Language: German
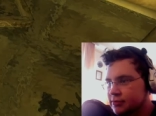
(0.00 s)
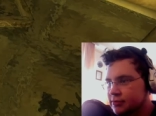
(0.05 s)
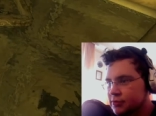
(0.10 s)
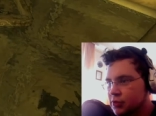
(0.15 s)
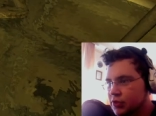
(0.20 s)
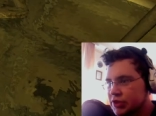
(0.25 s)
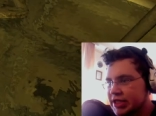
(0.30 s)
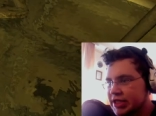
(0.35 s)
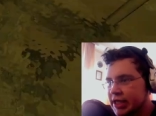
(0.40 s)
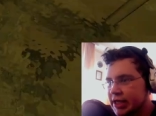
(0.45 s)

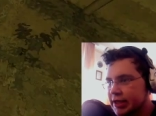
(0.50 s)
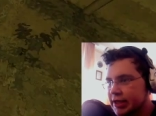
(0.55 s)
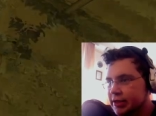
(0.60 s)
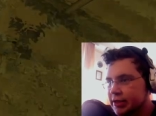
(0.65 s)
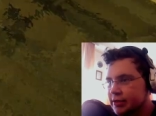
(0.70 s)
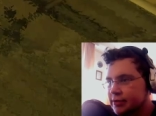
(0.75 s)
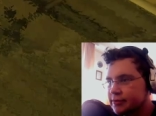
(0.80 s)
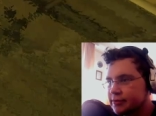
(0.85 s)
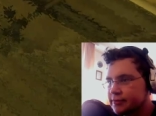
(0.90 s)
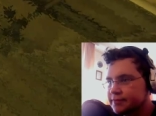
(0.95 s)
Uns allen.
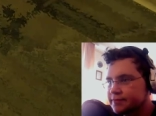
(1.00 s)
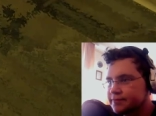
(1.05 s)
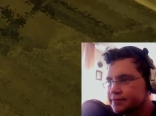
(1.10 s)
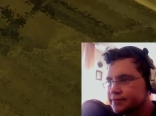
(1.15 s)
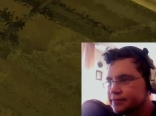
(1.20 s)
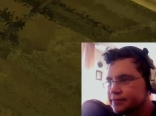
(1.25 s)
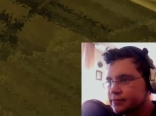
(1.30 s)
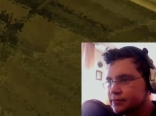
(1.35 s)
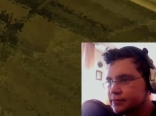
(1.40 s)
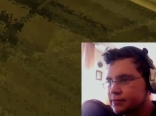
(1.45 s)

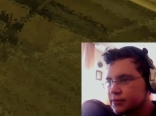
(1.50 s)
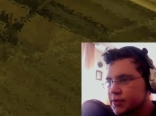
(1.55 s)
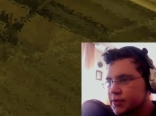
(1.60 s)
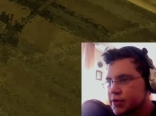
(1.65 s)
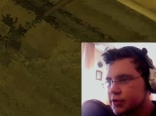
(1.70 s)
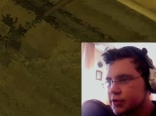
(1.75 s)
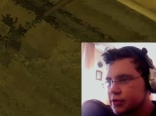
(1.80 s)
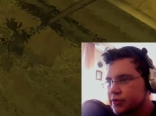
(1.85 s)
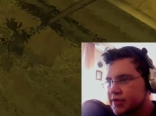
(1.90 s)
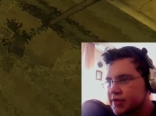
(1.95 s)

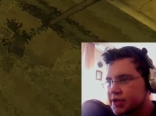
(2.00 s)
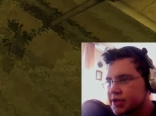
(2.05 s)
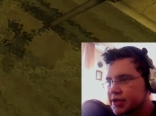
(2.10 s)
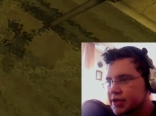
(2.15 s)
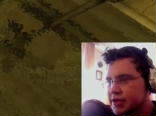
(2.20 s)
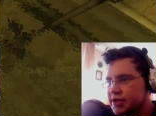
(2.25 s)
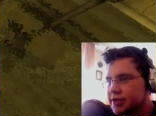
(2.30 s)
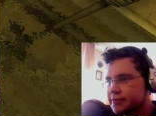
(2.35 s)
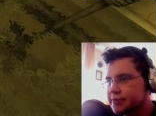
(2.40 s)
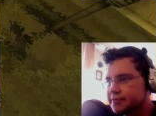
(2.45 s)
So, was ist
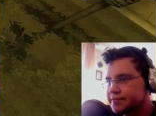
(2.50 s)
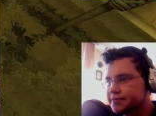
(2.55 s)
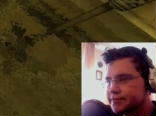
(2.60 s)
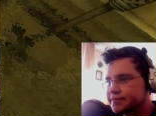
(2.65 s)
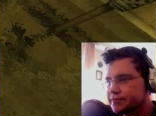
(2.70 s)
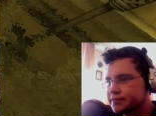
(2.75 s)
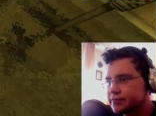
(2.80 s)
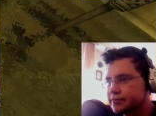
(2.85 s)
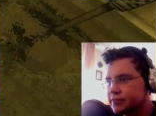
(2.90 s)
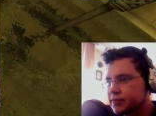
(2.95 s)
das hier?
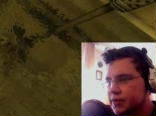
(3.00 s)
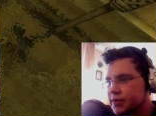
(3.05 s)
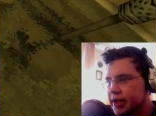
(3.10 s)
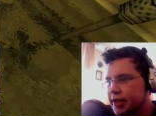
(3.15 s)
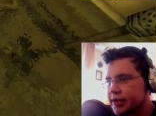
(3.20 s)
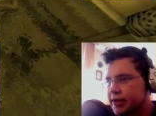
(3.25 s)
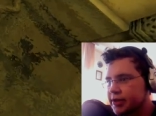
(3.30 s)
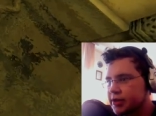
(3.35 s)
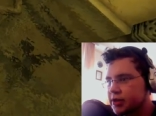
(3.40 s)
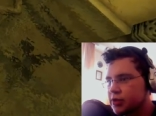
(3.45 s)

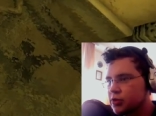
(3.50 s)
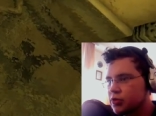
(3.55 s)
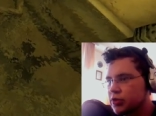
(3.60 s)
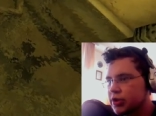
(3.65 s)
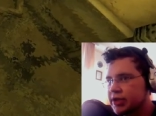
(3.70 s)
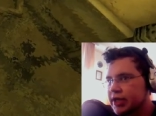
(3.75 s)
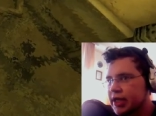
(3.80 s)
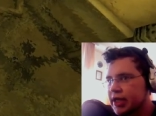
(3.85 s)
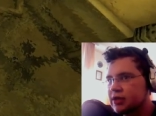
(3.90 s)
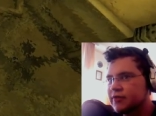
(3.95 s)
Eine
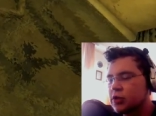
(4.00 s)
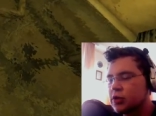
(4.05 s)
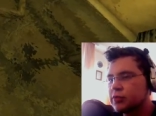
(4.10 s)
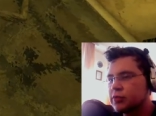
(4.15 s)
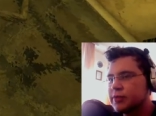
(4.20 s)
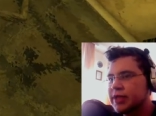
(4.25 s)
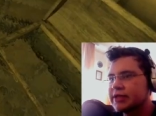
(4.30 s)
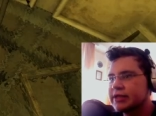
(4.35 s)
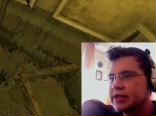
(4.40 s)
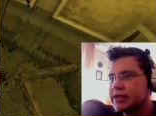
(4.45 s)
hohle Nadel.
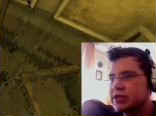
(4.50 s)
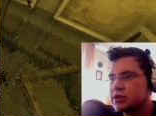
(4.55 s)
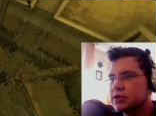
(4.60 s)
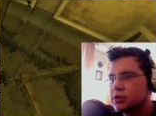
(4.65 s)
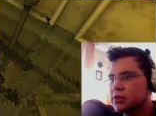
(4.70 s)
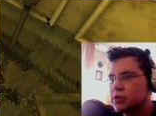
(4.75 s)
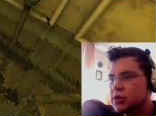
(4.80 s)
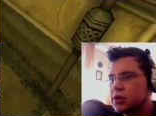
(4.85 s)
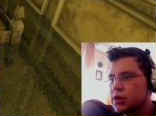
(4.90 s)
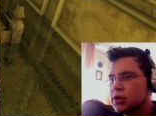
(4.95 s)
Warum leckt das
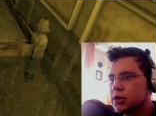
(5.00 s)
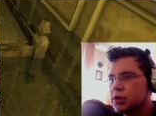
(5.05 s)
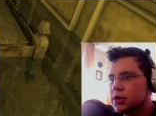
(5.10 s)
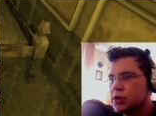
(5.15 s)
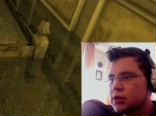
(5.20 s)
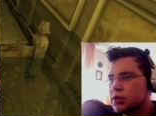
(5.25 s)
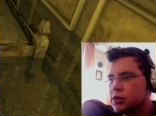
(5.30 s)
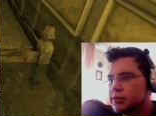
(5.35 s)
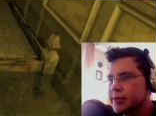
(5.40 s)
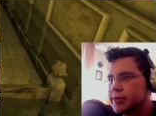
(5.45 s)
so?
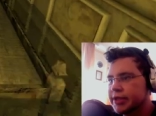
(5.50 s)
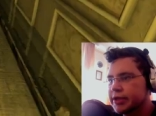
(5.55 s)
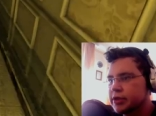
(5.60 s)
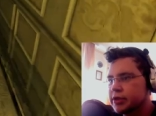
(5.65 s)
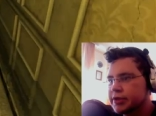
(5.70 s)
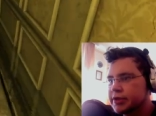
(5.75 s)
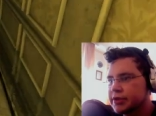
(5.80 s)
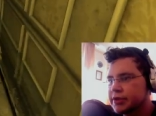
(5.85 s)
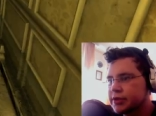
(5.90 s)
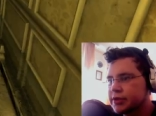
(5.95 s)
Oh mein
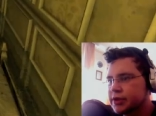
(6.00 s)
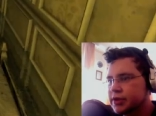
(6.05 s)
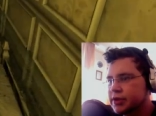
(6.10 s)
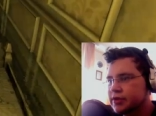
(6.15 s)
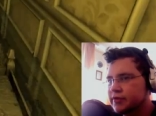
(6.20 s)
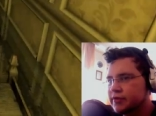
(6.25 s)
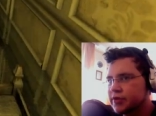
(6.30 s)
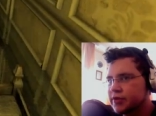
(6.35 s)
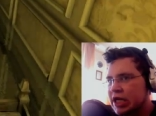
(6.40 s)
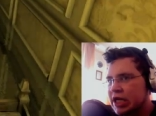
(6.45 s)
Gott.
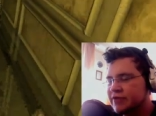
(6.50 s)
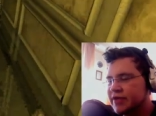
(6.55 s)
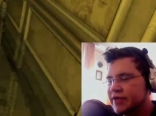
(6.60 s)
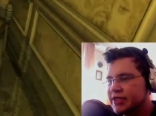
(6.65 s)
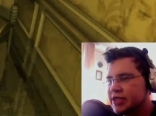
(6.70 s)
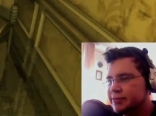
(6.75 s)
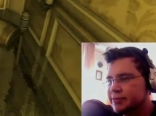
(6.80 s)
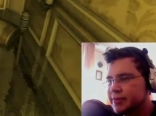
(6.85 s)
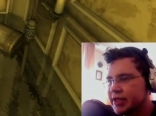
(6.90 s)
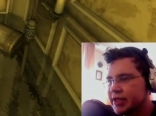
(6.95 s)
Wahrscheinlich, weil
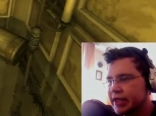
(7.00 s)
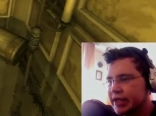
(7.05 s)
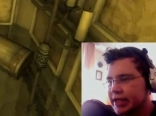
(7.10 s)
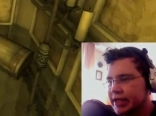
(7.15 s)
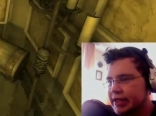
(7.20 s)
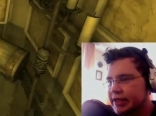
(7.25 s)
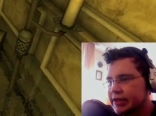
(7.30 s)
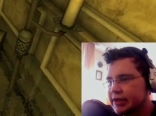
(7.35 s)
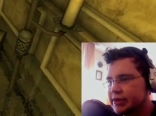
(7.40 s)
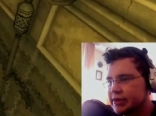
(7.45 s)
ich nebenbei
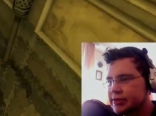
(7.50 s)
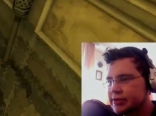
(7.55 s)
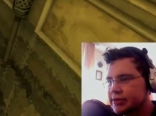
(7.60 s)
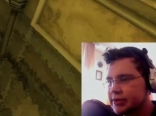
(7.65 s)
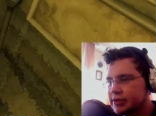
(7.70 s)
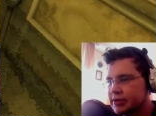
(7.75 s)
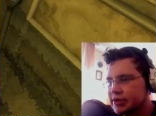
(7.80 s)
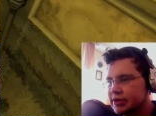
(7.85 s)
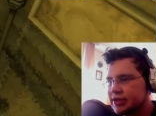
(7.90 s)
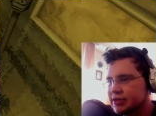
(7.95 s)
render.
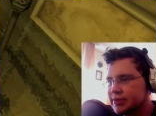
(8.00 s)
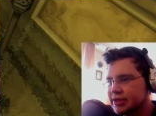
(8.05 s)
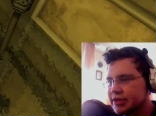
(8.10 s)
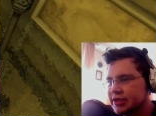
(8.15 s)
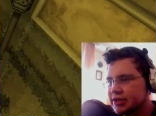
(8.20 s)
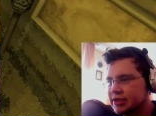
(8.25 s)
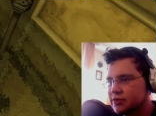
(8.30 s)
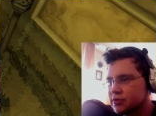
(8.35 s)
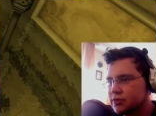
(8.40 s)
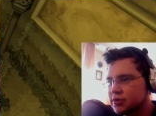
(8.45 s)
Soll ich lieber
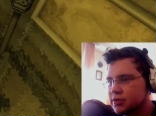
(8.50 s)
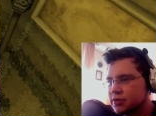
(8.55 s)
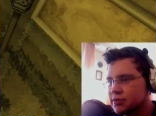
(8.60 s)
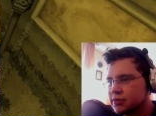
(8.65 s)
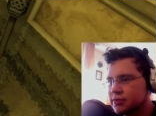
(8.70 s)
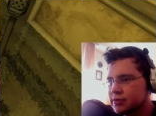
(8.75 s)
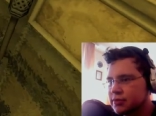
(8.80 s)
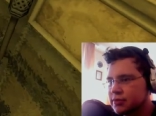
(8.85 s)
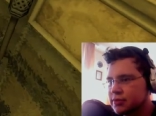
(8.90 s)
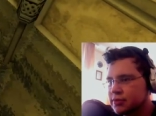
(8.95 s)
nicht tun.
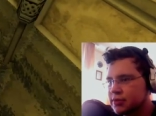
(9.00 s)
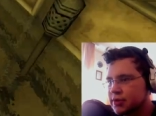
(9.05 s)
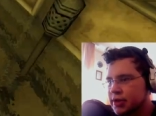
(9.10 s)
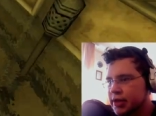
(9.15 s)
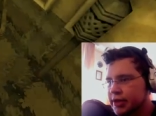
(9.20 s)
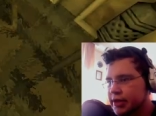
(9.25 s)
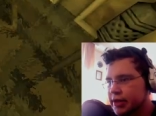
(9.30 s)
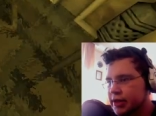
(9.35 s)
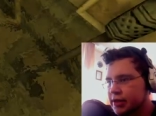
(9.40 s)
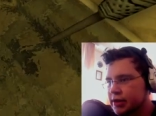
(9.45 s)

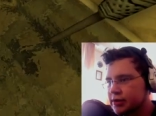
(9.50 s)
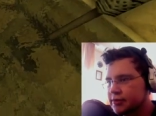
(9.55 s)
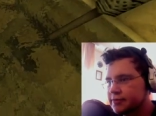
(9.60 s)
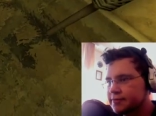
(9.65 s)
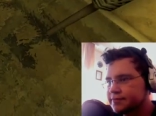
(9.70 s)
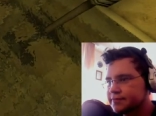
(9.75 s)
Naja.